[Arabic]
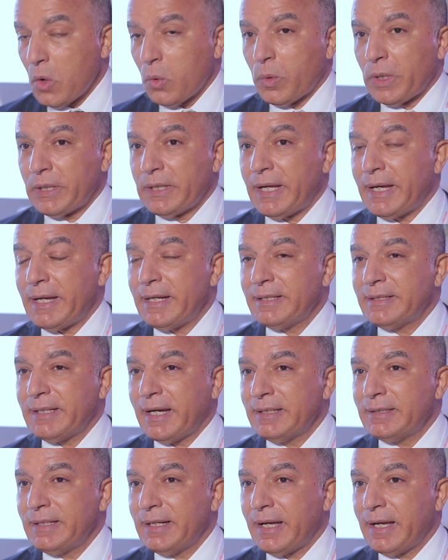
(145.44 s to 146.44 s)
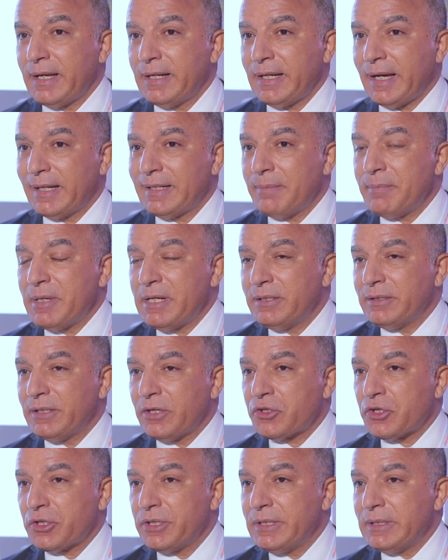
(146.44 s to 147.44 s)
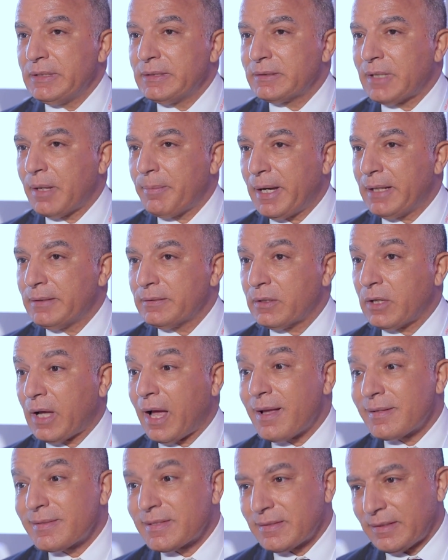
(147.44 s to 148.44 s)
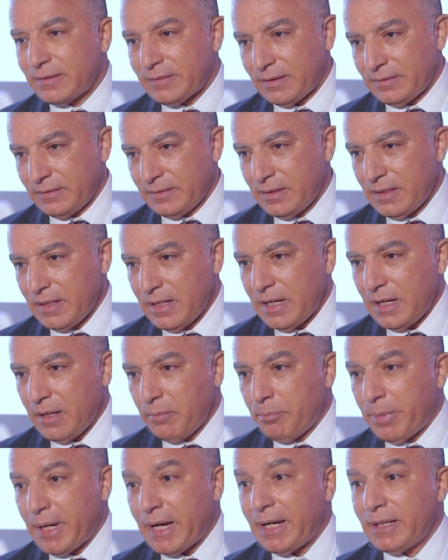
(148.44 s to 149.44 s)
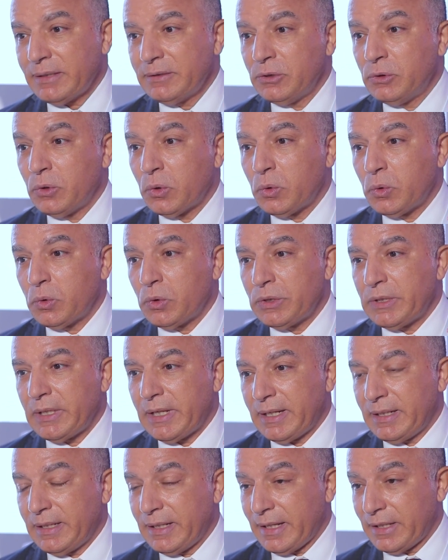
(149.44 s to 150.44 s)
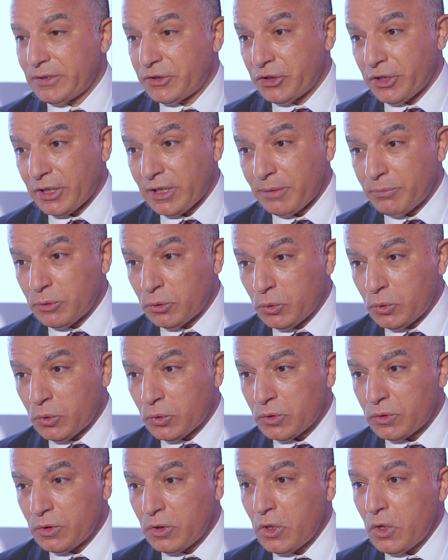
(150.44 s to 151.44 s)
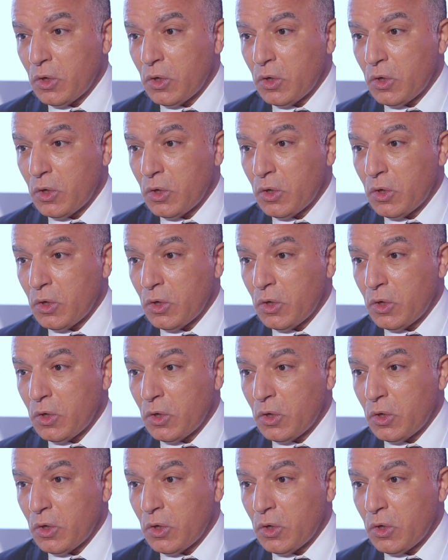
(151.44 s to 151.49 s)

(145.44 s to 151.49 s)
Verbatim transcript: والله الاتحاد العالمي للناشرين طبعا خاصه بعد دخول الشيخه بدور